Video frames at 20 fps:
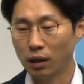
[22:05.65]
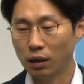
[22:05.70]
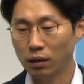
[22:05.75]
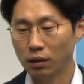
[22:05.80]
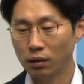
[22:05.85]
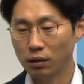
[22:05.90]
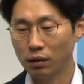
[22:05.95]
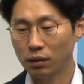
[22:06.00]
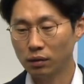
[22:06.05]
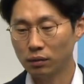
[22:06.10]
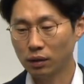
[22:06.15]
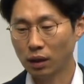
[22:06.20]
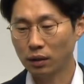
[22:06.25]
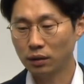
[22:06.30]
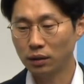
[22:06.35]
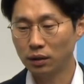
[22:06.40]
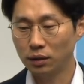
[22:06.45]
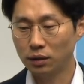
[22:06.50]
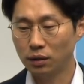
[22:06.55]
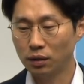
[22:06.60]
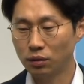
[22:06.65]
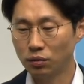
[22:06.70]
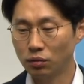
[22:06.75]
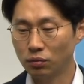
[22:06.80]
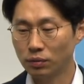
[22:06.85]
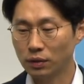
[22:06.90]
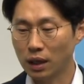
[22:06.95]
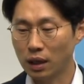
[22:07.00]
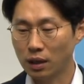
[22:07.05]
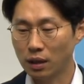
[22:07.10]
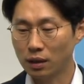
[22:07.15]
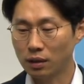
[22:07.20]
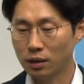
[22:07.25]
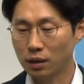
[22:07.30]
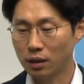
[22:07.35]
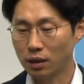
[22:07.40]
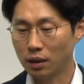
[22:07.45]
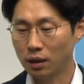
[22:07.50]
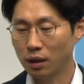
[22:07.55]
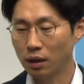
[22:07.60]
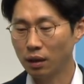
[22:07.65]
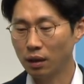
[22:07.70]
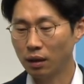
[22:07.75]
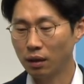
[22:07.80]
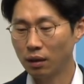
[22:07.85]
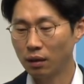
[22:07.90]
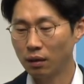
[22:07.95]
어, 단기채 좀 짧게 짧게